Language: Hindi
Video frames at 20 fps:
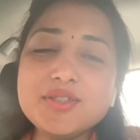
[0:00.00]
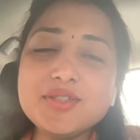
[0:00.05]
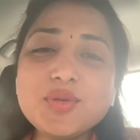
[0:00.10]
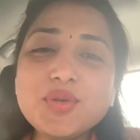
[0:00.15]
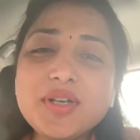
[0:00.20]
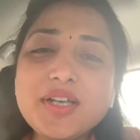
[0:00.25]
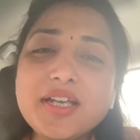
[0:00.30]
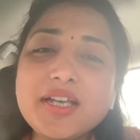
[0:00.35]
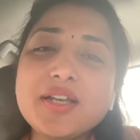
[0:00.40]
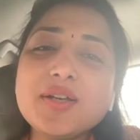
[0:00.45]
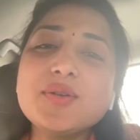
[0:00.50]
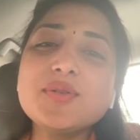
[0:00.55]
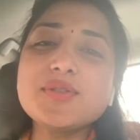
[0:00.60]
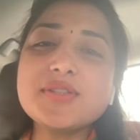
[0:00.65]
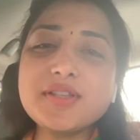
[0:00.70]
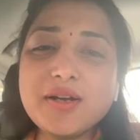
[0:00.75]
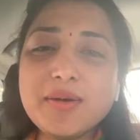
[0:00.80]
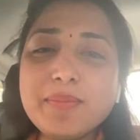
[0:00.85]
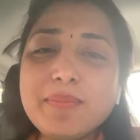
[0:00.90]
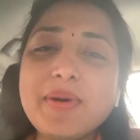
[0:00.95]
जो है
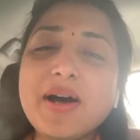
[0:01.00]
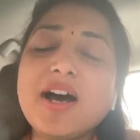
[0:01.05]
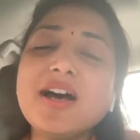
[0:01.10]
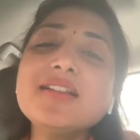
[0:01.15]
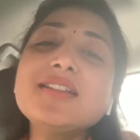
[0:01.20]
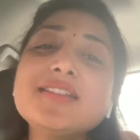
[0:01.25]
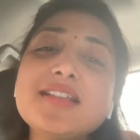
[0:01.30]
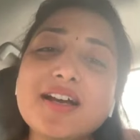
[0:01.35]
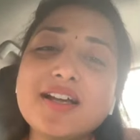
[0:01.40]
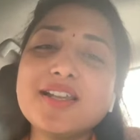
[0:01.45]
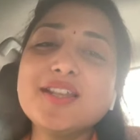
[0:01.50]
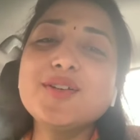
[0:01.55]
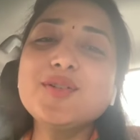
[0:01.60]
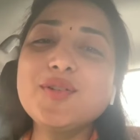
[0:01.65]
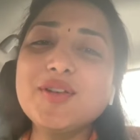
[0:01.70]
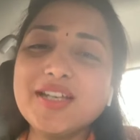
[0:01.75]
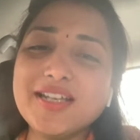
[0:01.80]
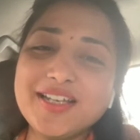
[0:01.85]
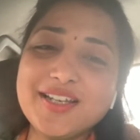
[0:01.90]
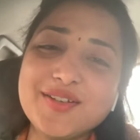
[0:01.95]
उसका बांध ताने
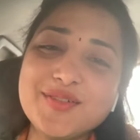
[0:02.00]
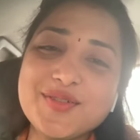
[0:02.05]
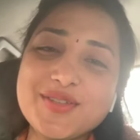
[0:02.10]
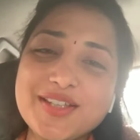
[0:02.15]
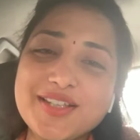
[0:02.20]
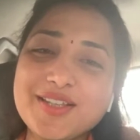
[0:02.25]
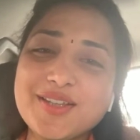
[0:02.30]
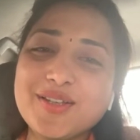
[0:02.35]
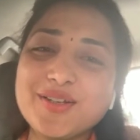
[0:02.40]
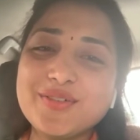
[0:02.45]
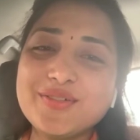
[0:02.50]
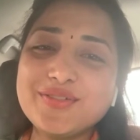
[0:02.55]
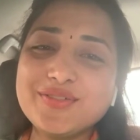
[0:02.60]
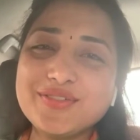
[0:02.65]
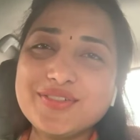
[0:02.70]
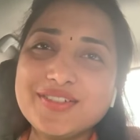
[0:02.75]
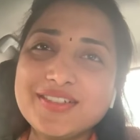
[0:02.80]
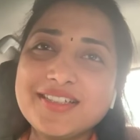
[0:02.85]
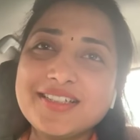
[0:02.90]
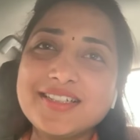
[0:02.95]
हुए है उसकी तरफ
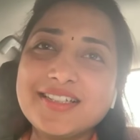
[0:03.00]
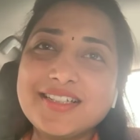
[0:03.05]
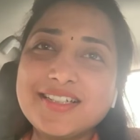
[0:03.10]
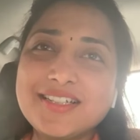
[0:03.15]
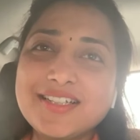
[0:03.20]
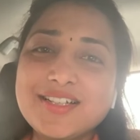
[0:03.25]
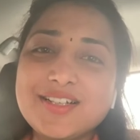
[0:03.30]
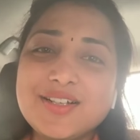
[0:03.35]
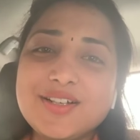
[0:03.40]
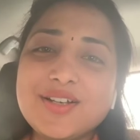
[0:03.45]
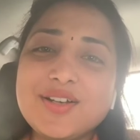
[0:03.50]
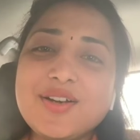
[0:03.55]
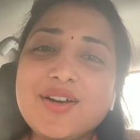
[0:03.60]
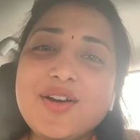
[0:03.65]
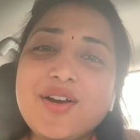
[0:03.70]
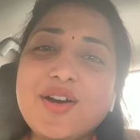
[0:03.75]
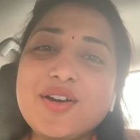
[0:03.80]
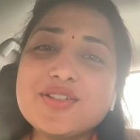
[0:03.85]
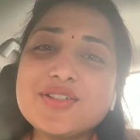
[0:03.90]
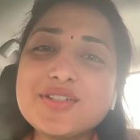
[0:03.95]

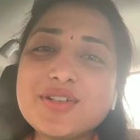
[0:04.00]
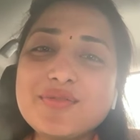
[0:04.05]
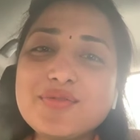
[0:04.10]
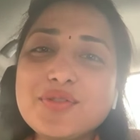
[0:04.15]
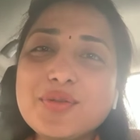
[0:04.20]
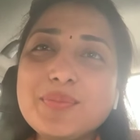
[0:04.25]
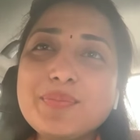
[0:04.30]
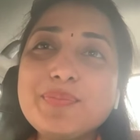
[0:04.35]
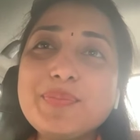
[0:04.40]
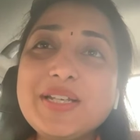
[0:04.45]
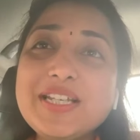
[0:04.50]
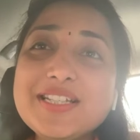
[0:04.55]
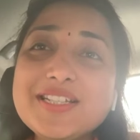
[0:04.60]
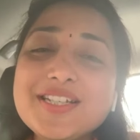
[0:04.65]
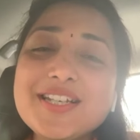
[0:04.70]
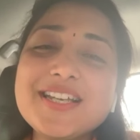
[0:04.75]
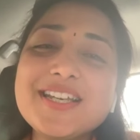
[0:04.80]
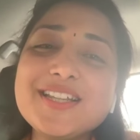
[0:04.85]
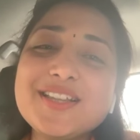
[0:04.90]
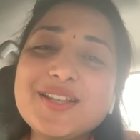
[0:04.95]
और जब वो
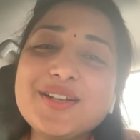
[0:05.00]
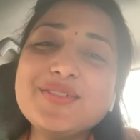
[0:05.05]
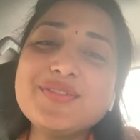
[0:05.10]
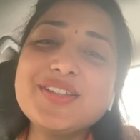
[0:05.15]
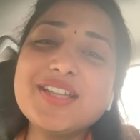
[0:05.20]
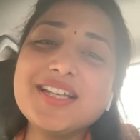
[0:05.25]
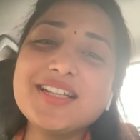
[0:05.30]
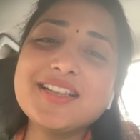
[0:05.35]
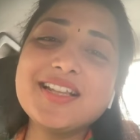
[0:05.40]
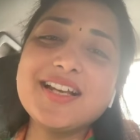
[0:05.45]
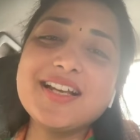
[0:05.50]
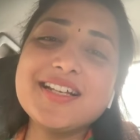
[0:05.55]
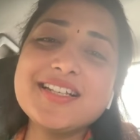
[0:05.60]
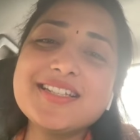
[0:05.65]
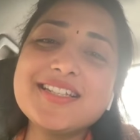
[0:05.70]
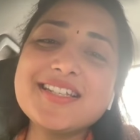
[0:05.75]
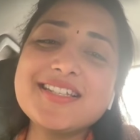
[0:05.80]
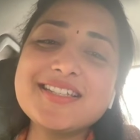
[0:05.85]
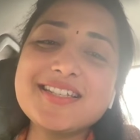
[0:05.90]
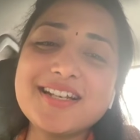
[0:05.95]
पीछे की तरफ देखता है
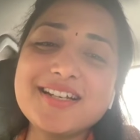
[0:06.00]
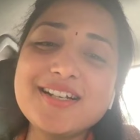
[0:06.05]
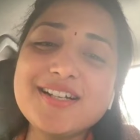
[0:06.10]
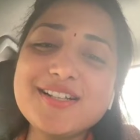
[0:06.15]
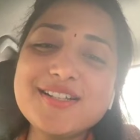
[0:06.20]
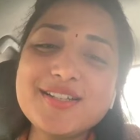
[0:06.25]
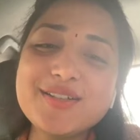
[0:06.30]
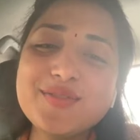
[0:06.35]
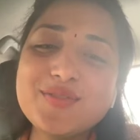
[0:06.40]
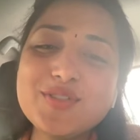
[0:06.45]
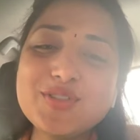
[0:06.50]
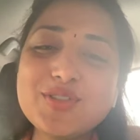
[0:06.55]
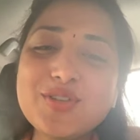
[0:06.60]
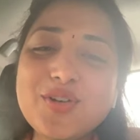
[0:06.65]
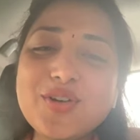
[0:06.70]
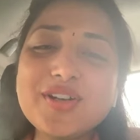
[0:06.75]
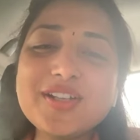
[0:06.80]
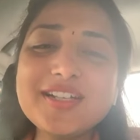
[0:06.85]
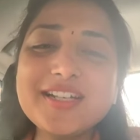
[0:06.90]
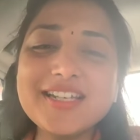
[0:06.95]
जिस जंगल से वो
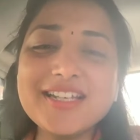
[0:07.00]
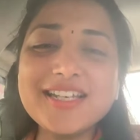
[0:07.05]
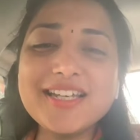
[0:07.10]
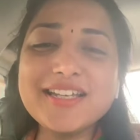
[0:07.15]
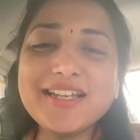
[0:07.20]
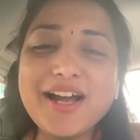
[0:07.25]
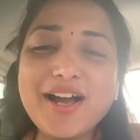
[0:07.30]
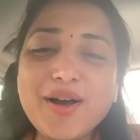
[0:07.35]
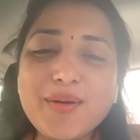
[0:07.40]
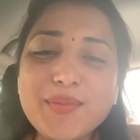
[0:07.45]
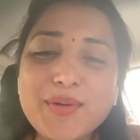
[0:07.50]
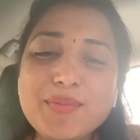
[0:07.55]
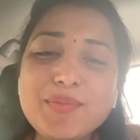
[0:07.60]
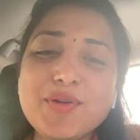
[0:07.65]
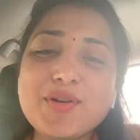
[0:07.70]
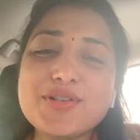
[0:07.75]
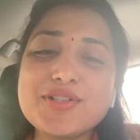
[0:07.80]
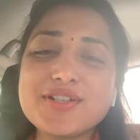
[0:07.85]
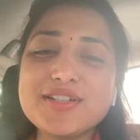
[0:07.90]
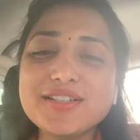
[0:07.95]
दौड़ करके यहाँ पे
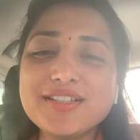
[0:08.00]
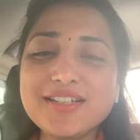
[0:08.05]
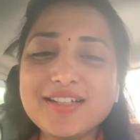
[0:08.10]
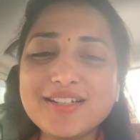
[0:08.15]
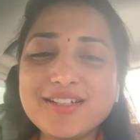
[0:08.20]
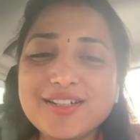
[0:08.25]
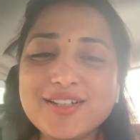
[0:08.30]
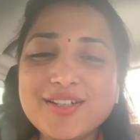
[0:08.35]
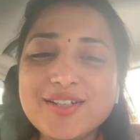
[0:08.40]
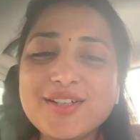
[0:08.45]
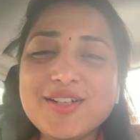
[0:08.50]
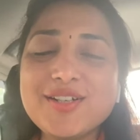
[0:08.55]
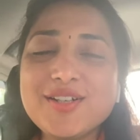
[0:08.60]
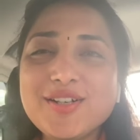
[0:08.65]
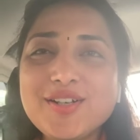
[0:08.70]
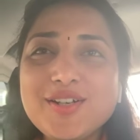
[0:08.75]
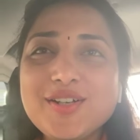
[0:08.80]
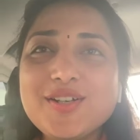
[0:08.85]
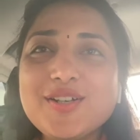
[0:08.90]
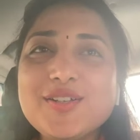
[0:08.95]
पहुंचा था
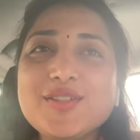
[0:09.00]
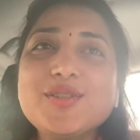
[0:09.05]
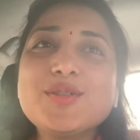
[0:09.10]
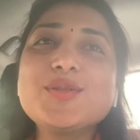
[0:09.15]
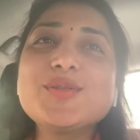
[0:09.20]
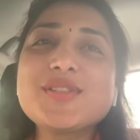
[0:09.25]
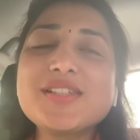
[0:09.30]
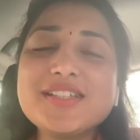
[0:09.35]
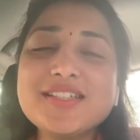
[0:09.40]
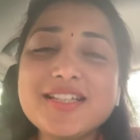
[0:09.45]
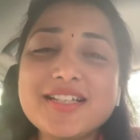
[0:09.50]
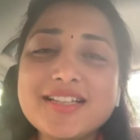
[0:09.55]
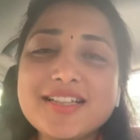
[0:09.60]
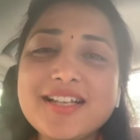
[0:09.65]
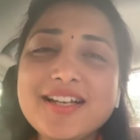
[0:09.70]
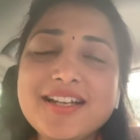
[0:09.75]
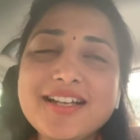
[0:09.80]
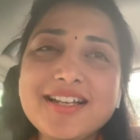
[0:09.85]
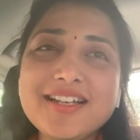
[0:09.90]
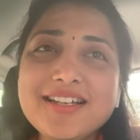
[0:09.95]
तो उसे
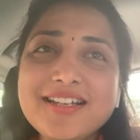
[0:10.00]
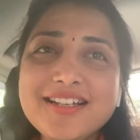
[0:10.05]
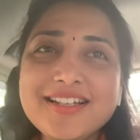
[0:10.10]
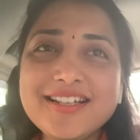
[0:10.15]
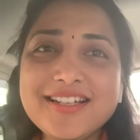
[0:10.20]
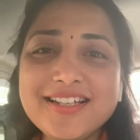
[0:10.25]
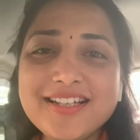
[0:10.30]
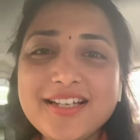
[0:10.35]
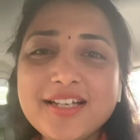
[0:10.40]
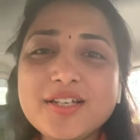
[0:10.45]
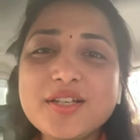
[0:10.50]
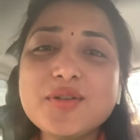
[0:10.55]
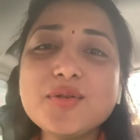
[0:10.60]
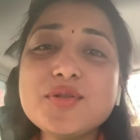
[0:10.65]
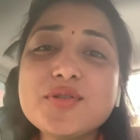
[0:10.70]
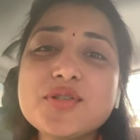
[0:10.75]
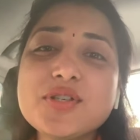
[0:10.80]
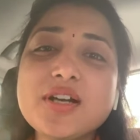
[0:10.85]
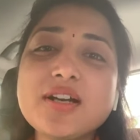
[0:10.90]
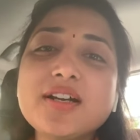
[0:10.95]
दिखता है
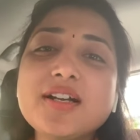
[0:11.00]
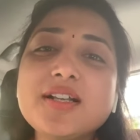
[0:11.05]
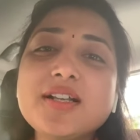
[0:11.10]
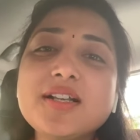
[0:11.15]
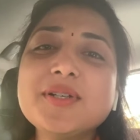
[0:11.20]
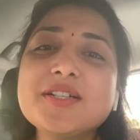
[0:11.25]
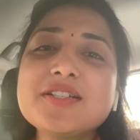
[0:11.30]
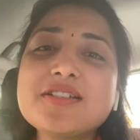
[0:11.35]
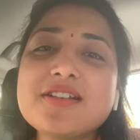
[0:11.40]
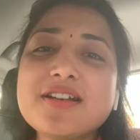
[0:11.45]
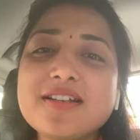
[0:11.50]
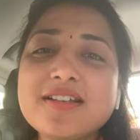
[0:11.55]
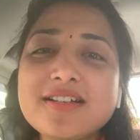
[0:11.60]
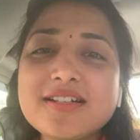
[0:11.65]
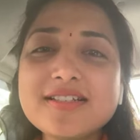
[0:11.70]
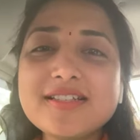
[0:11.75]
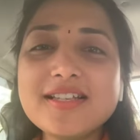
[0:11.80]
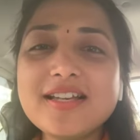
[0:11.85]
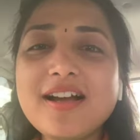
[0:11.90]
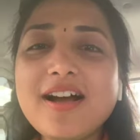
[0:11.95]
कि उस जंगल में
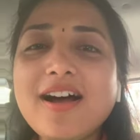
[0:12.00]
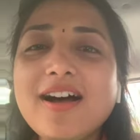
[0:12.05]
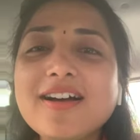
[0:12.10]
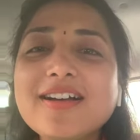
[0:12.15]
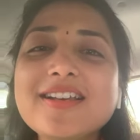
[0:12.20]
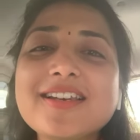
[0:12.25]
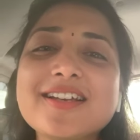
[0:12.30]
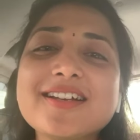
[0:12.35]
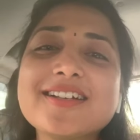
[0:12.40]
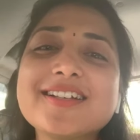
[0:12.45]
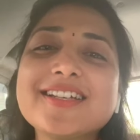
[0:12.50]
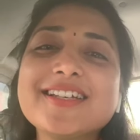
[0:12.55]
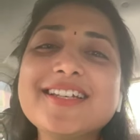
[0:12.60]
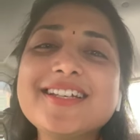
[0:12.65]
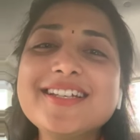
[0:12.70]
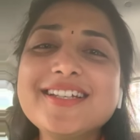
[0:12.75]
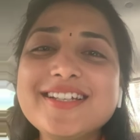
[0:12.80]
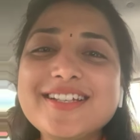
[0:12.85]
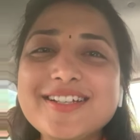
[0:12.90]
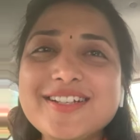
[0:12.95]
अचानक से आग लग गई
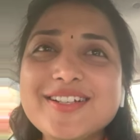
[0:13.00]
